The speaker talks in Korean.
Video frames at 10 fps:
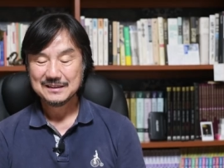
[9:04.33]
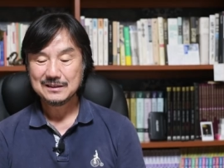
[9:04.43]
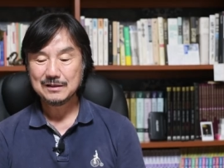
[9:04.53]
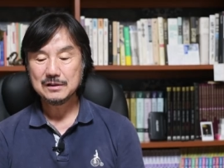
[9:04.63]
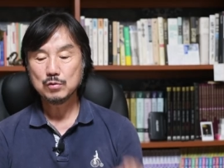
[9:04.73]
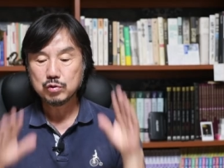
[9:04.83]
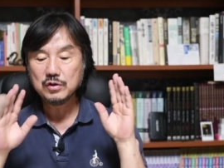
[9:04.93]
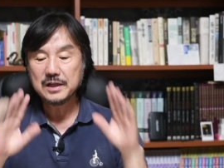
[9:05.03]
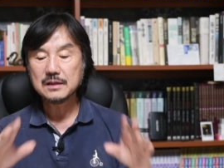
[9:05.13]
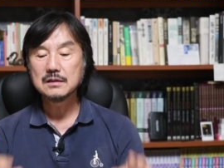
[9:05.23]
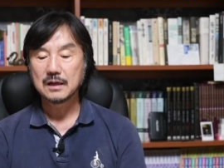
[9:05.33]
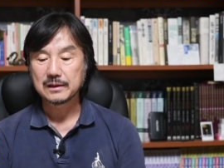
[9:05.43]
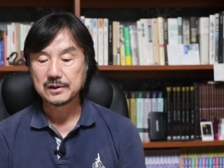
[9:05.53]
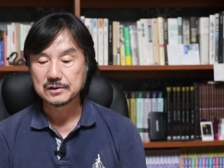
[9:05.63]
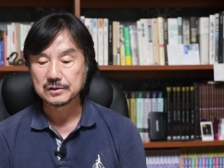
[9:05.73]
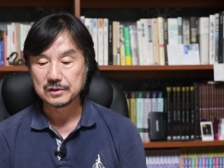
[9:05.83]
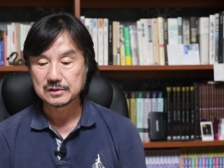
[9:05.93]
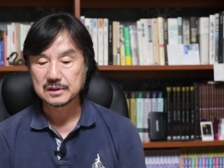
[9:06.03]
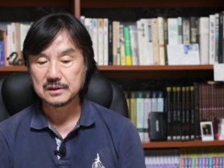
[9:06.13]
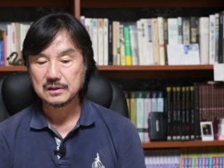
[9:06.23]
근데 이거 훈련했던 것 같아요 저도
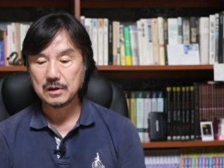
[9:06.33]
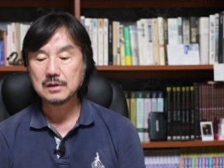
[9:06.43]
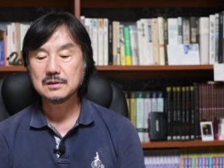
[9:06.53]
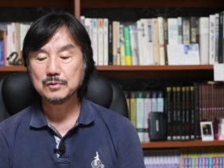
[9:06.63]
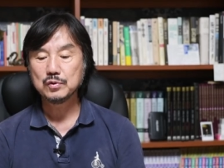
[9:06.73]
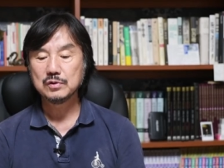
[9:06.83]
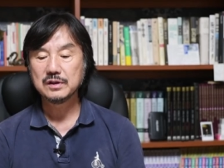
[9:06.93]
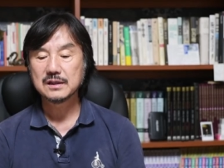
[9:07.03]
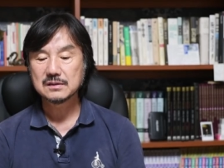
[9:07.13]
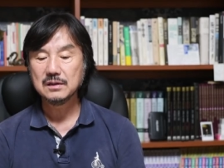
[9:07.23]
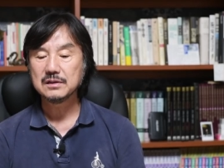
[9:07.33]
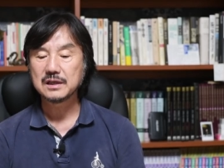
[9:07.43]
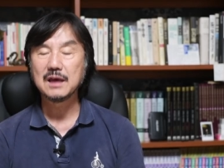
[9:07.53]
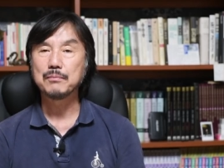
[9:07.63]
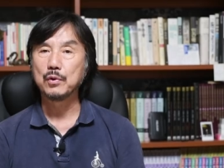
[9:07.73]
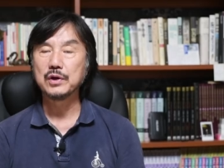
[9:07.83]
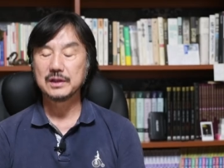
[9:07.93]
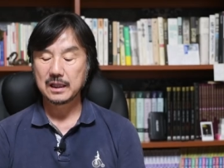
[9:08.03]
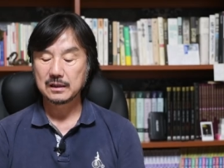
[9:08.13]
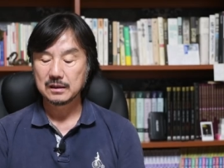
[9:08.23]
역시 열심히 훈련해서 이게 보이게
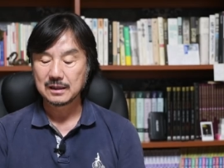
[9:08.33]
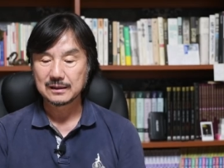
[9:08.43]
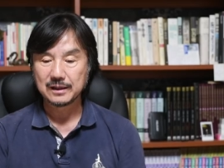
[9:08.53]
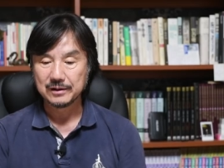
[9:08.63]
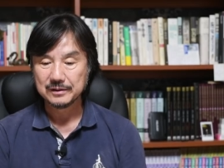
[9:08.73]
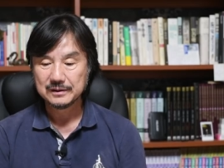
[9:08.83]
된 것 같아요